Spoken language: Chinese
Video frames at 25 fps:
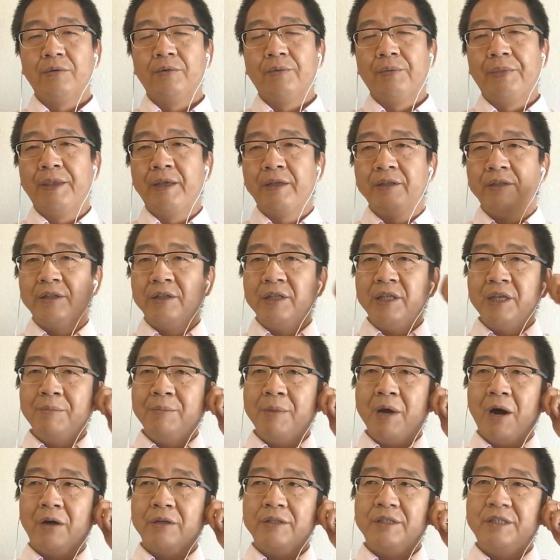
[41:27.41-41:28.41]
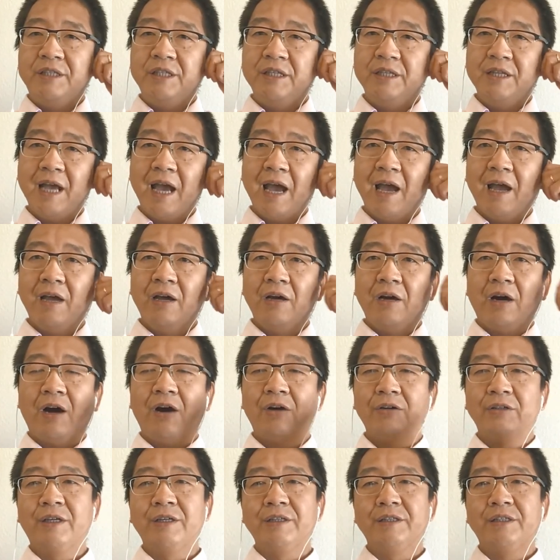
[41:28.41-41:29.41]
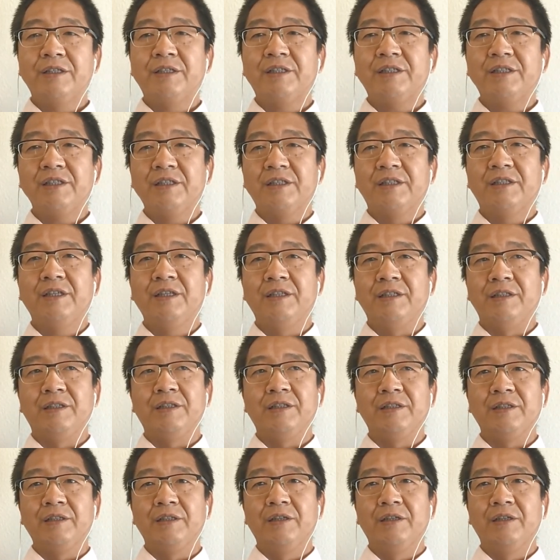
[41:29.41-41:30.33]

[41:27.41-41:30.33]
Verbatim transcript: 那立庙纪念，号称四圣祠，